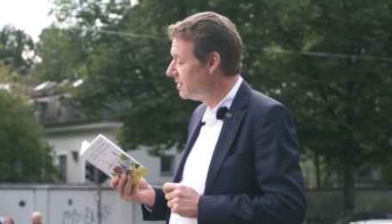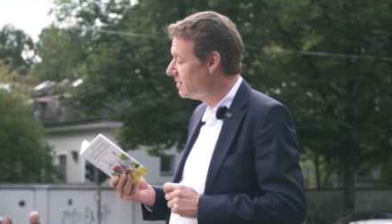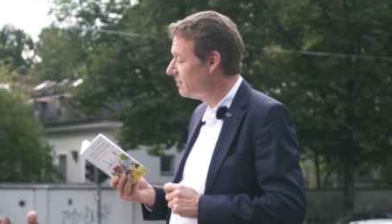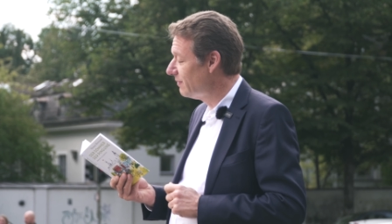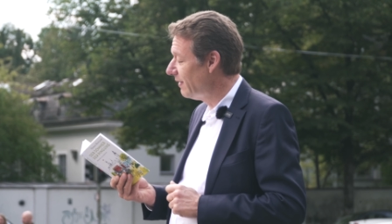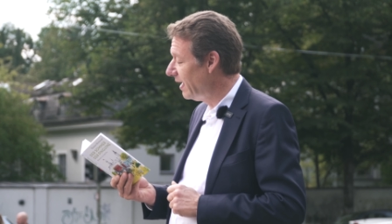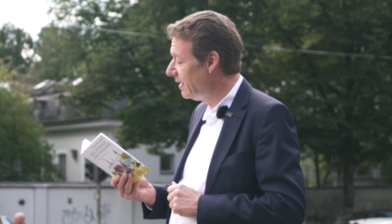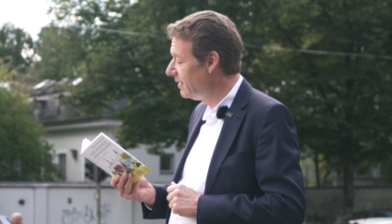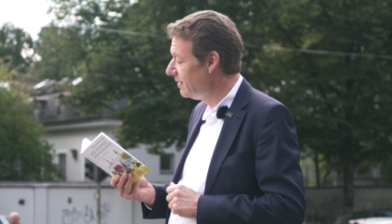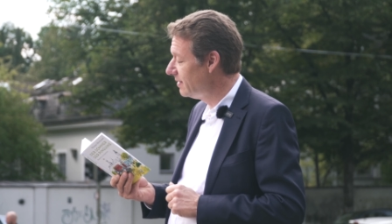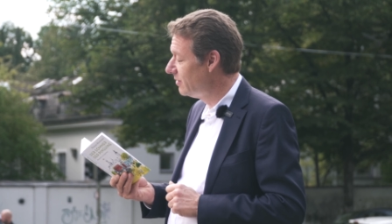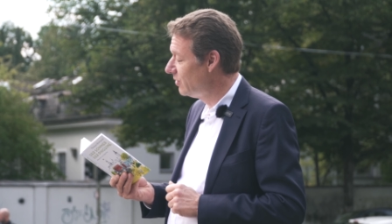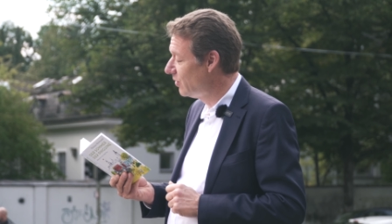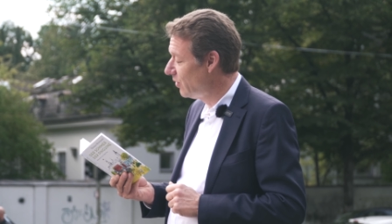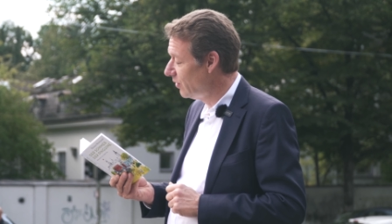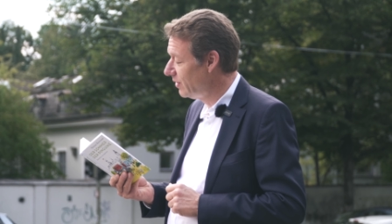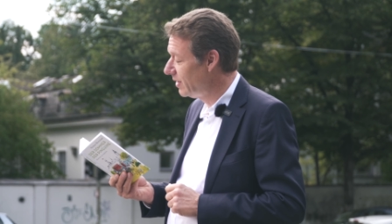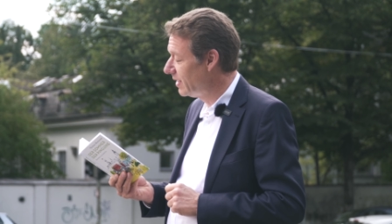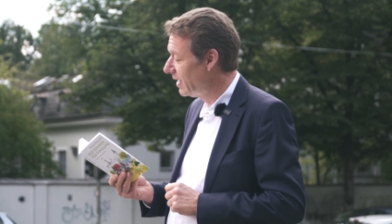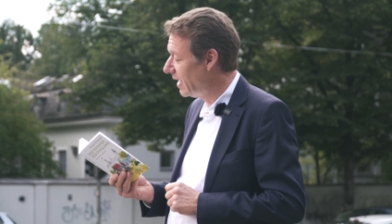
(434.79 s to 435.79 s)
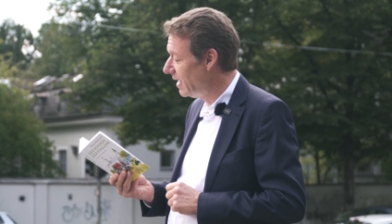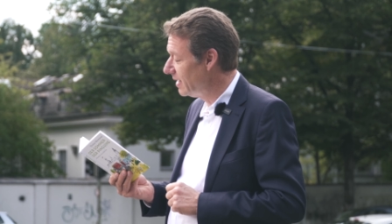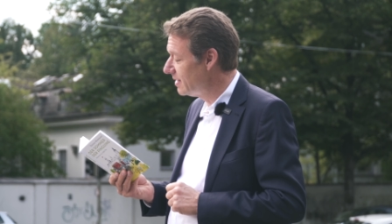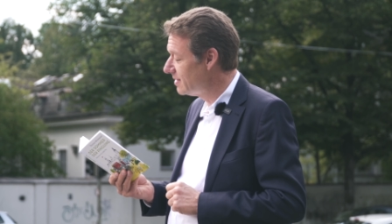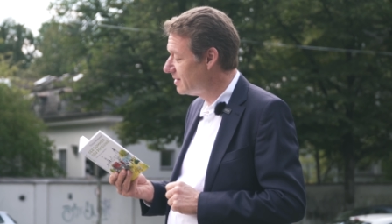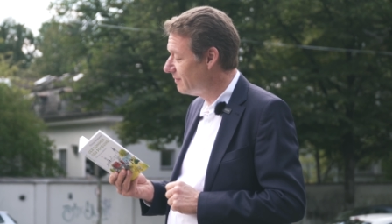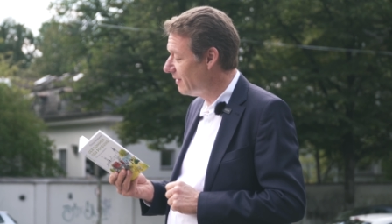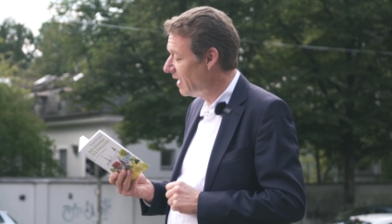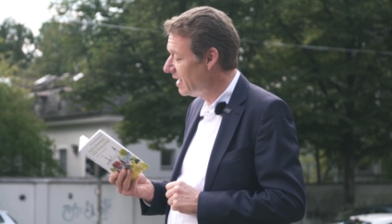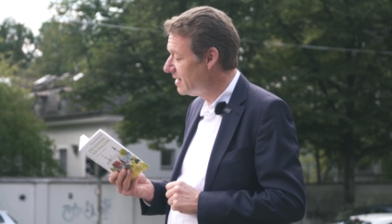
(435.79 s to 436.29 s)
des Vereinigten
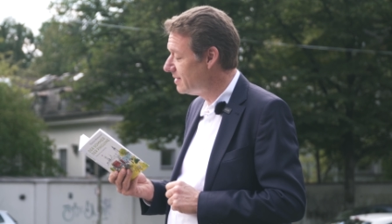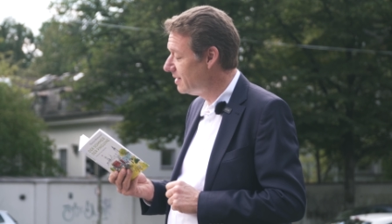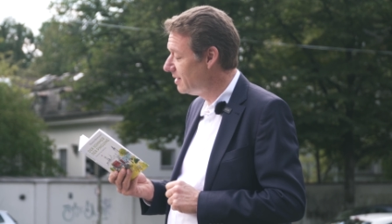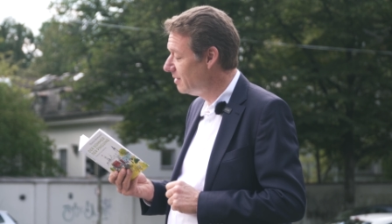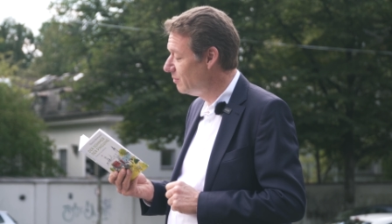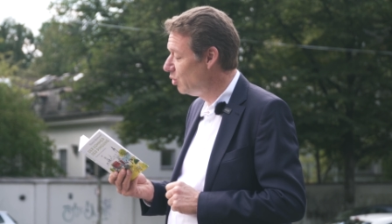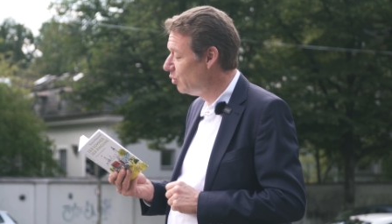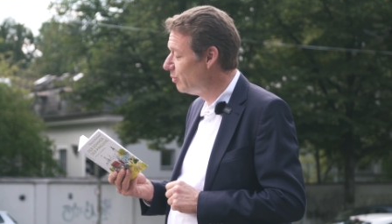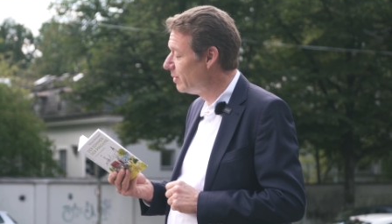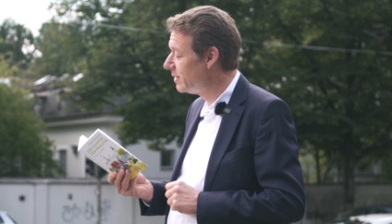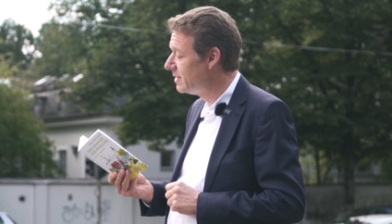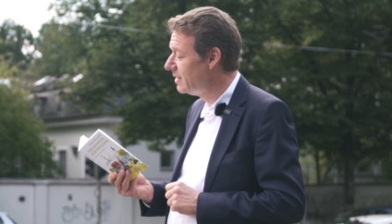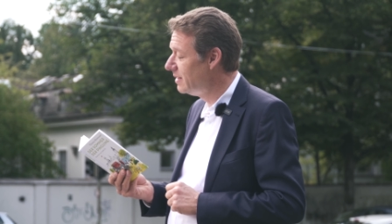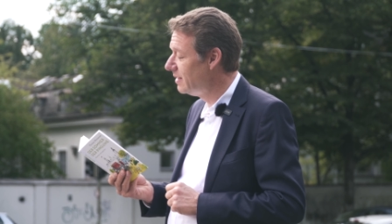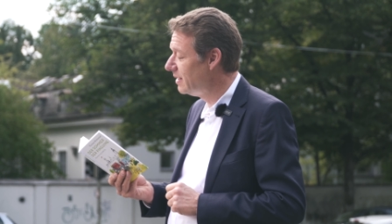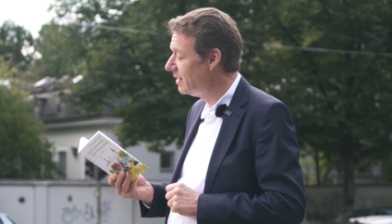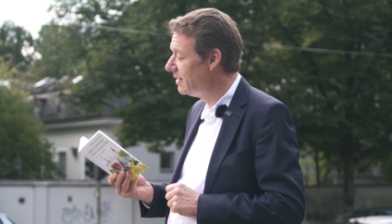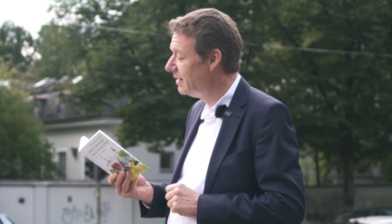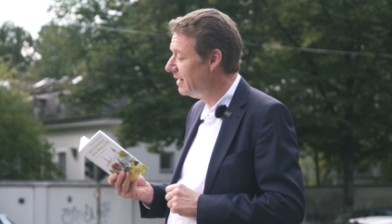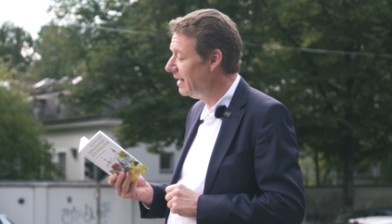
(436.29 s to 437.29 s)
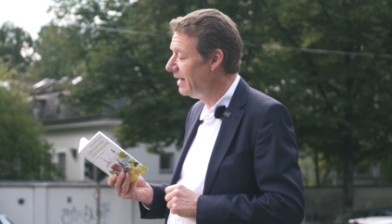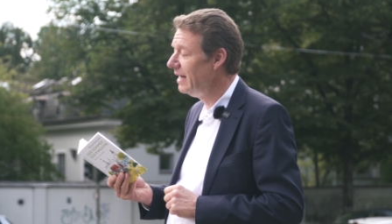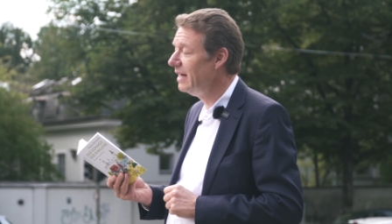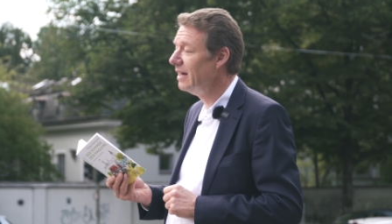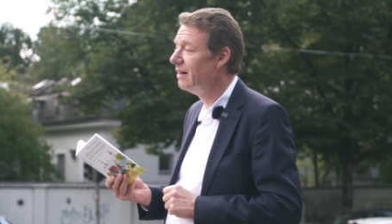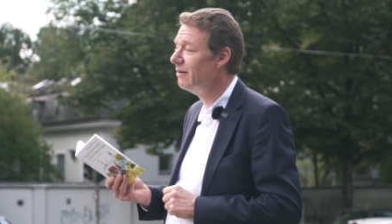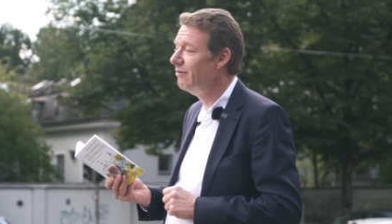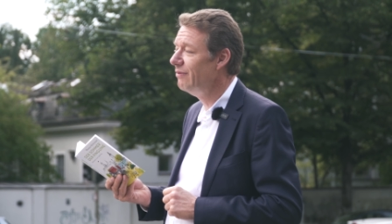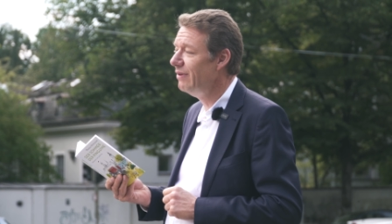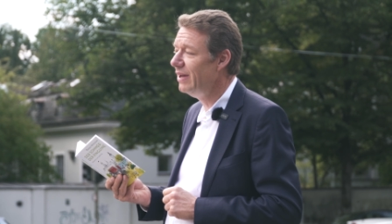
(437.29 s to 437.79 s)
Königreichs war sie dem Übersinnlichen
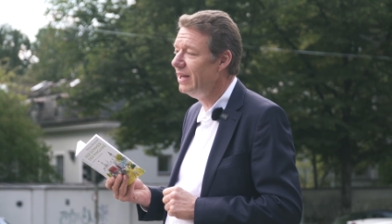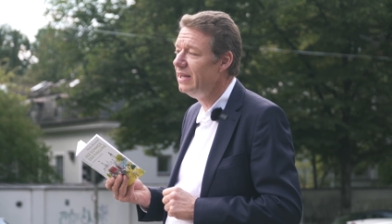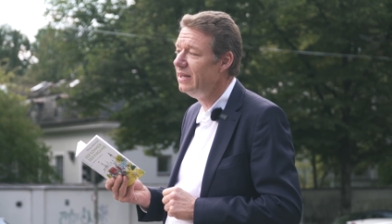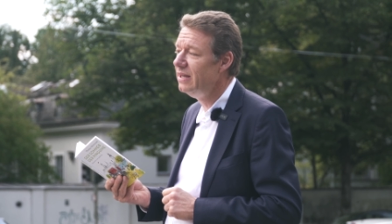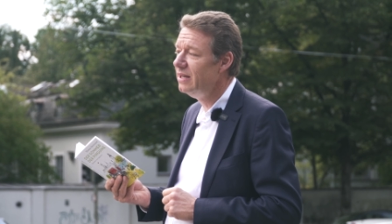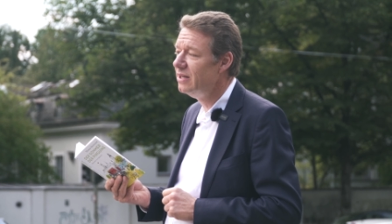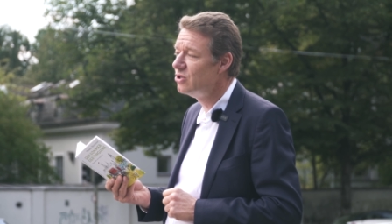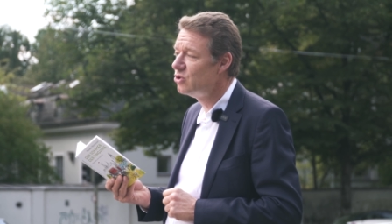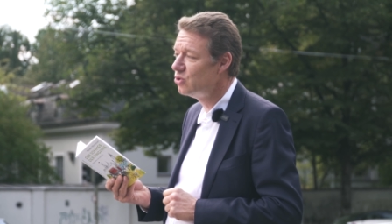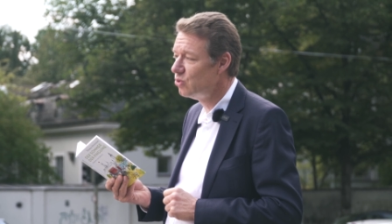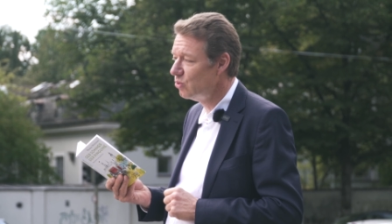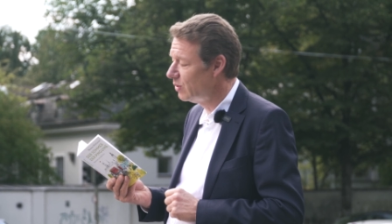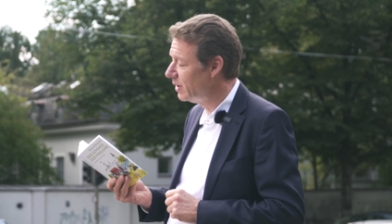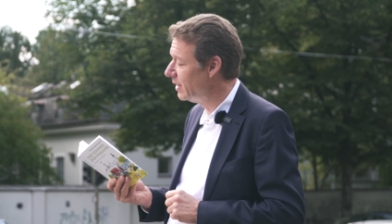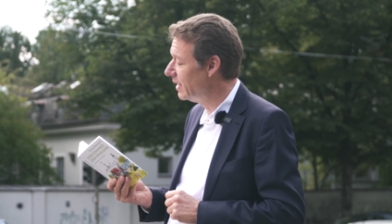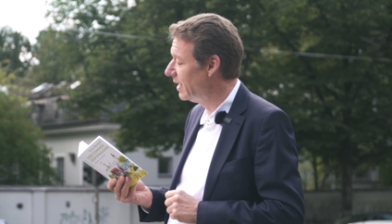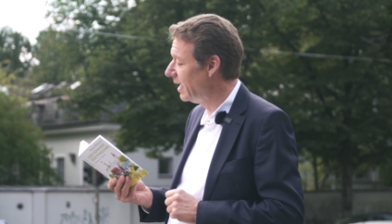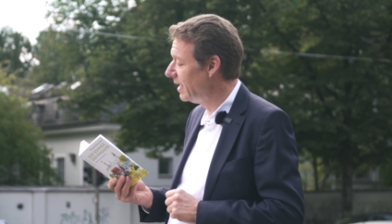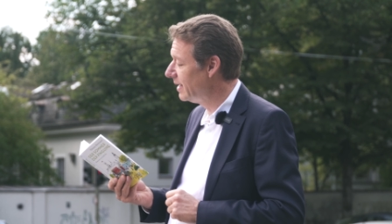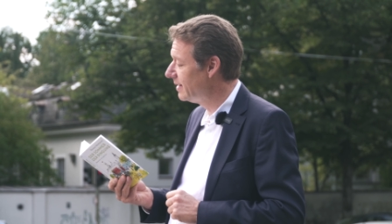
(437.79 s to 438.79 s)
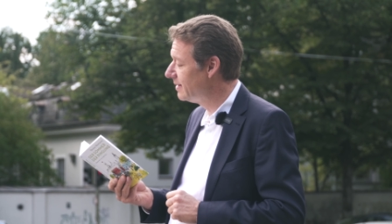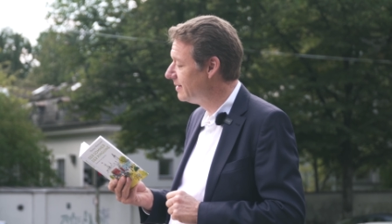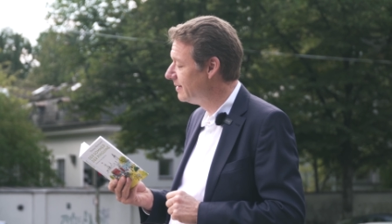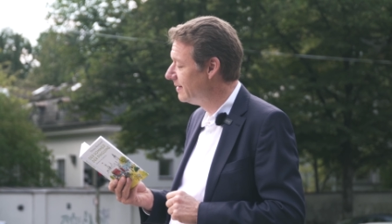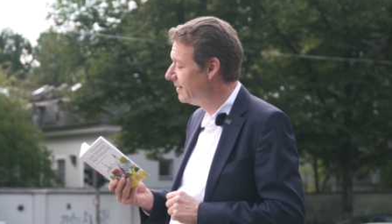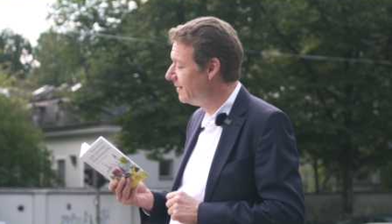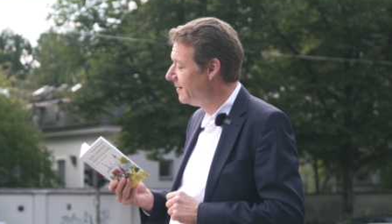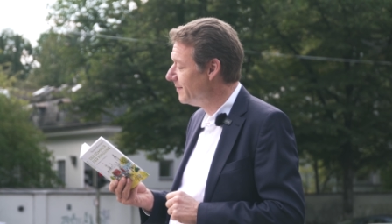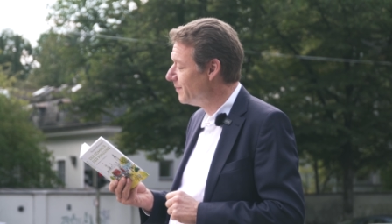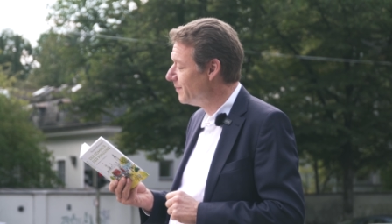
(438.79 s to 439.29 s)
eher wenig zugeneigt